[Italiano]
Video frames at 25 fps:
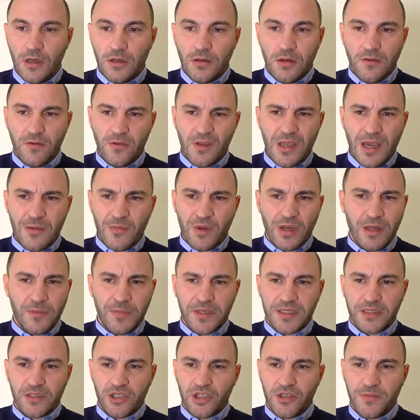noi vogliamo la
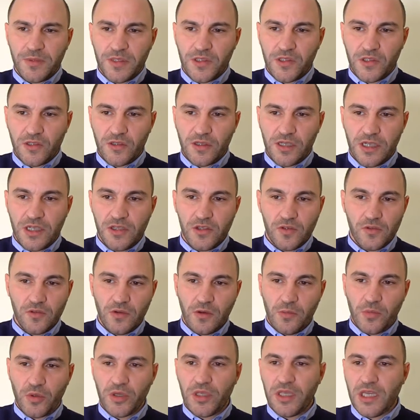partecipazione,
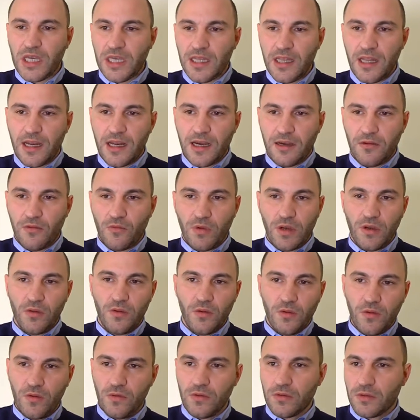nessuno può chiedere a
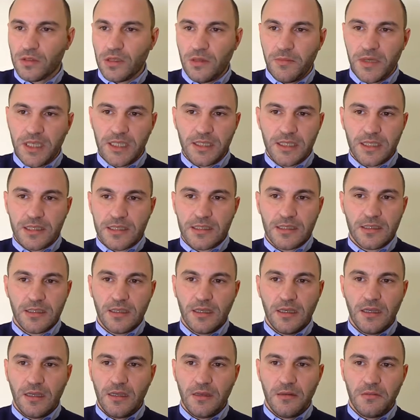qualcuno di
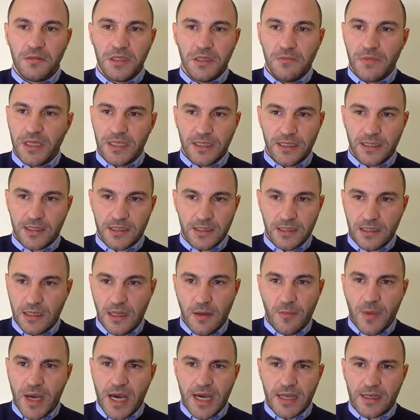mettersi, di mettersi
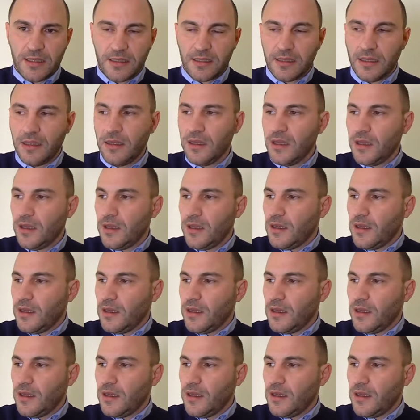da parte,